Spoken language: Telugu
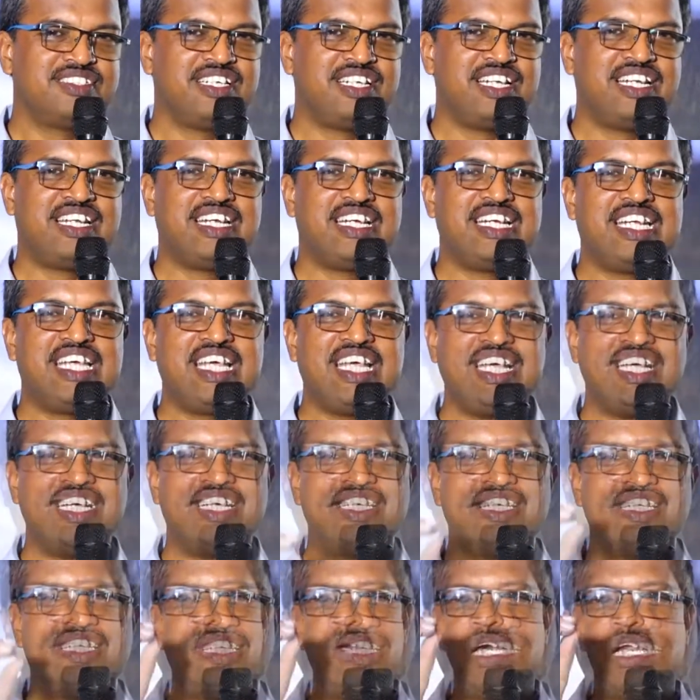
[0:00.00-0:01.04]
ఏంటండి
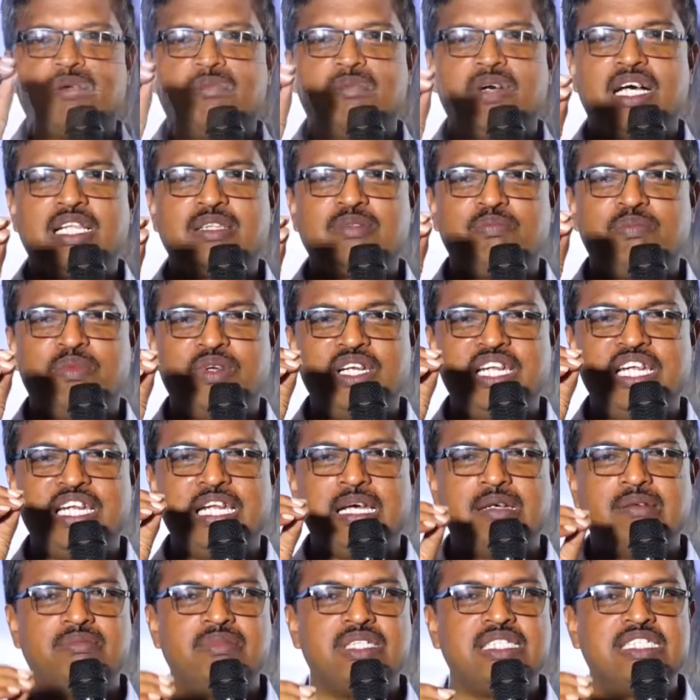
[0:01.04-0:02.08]
పరమాత్ముని
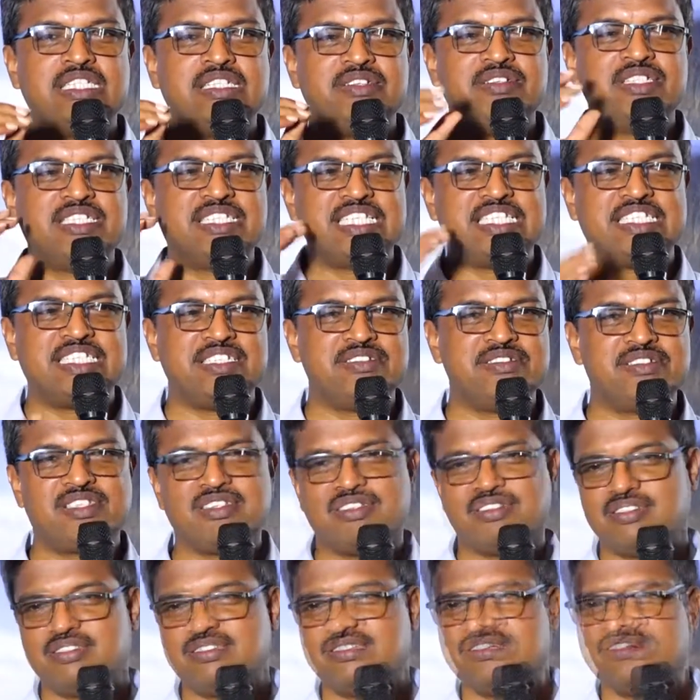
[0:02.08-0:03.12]
నమ్మి జీవించే
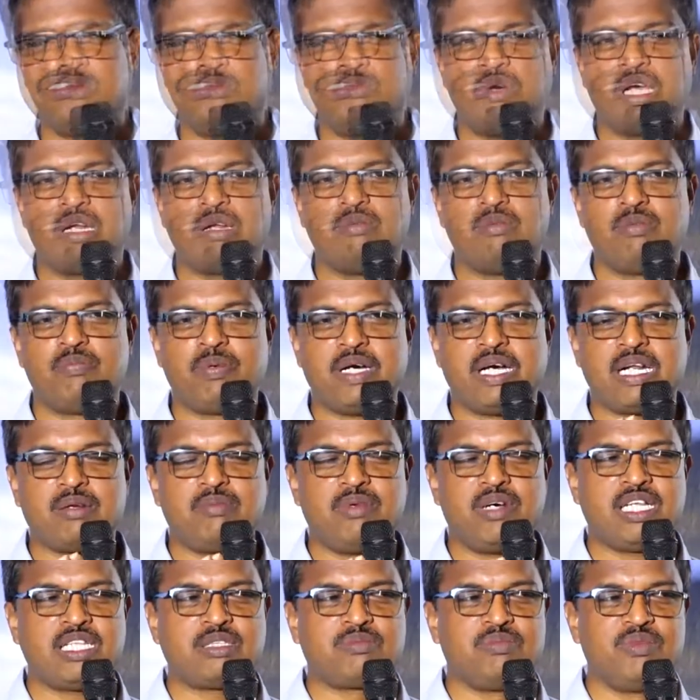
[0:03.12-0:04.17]
జీవితం మనం
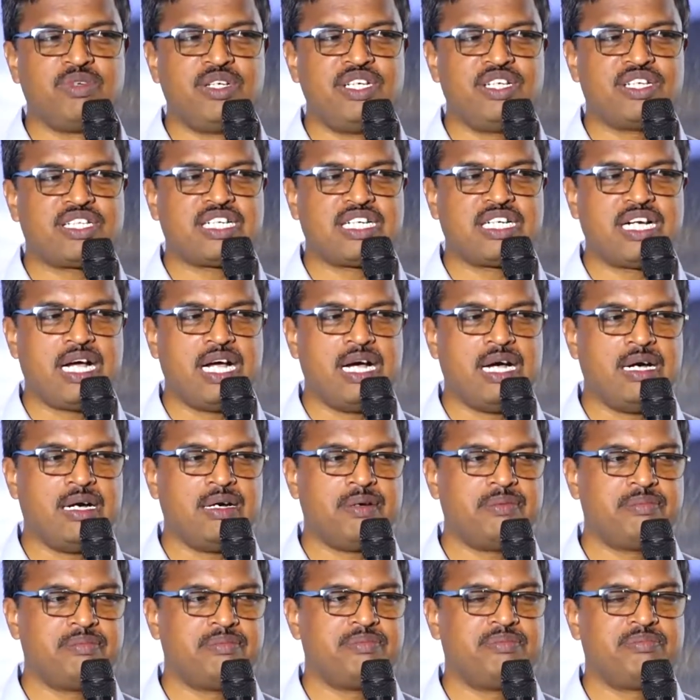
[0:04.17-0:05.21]
పరమాత్ముని యొక్క
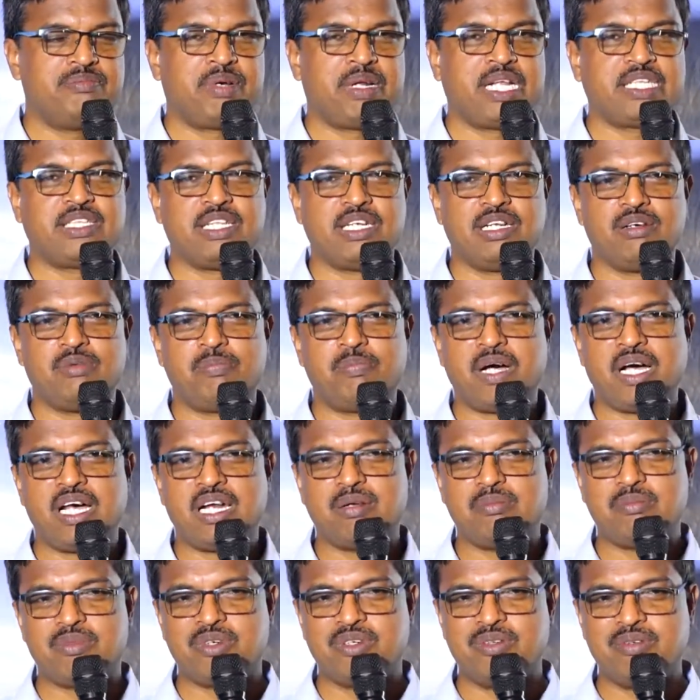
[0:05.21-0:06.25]

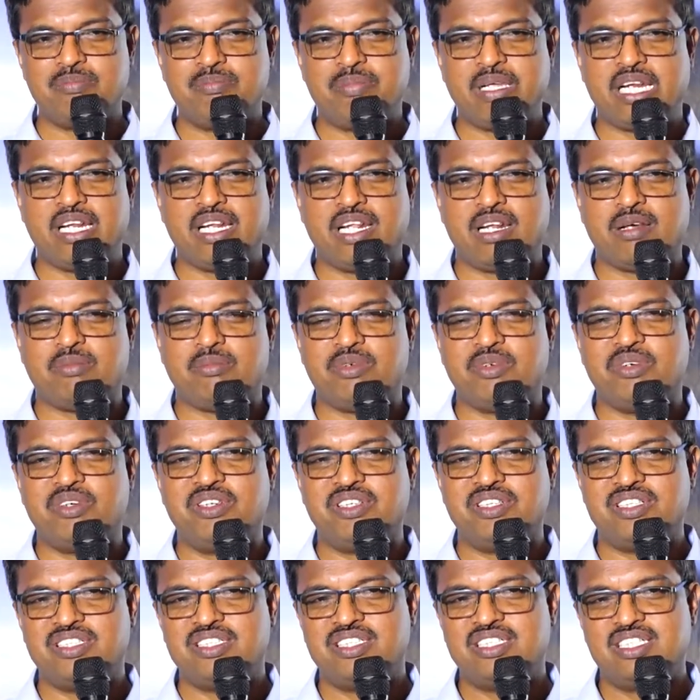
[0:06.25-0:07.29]
ప్రతిరూపాలము పిల్లలము
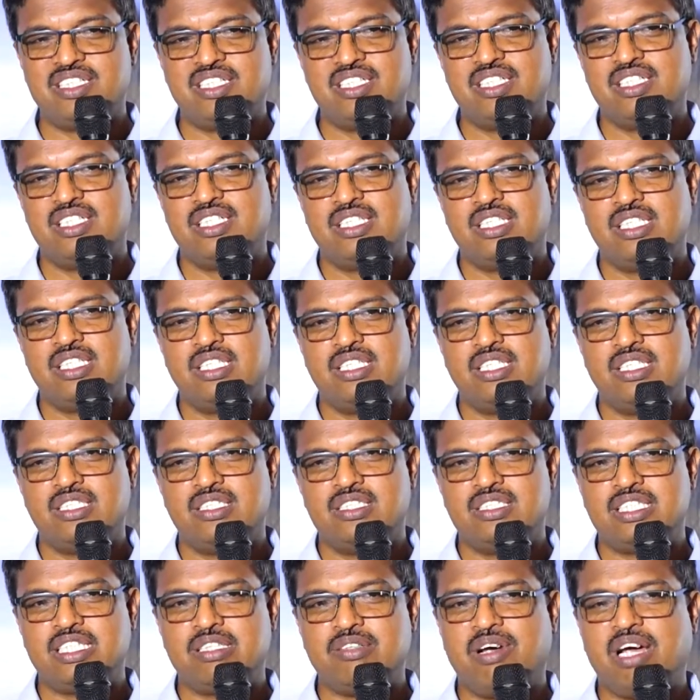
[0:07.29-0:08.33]

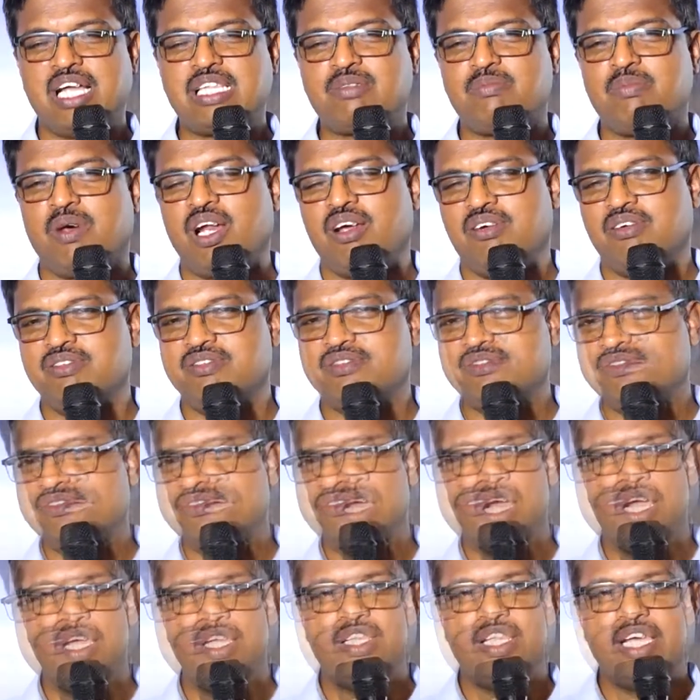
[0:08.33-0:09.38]
జీవాత్మలం
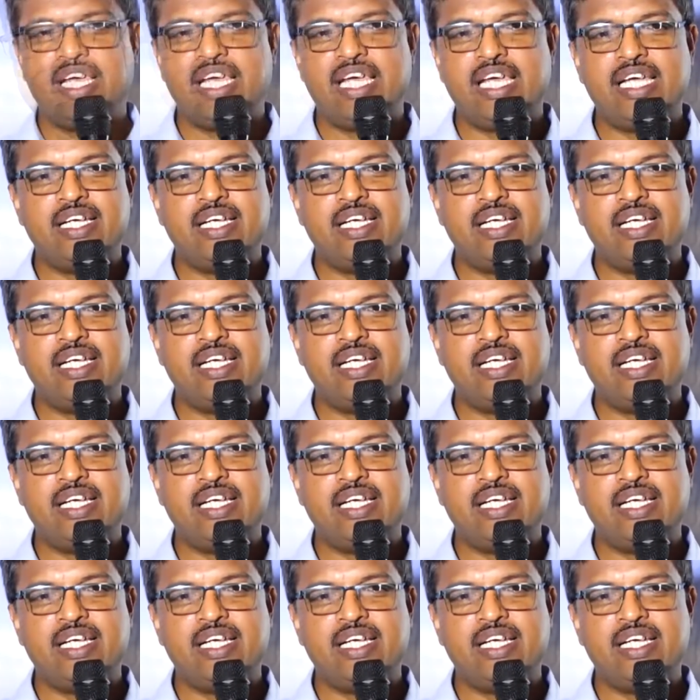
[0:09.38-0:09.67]
అయితే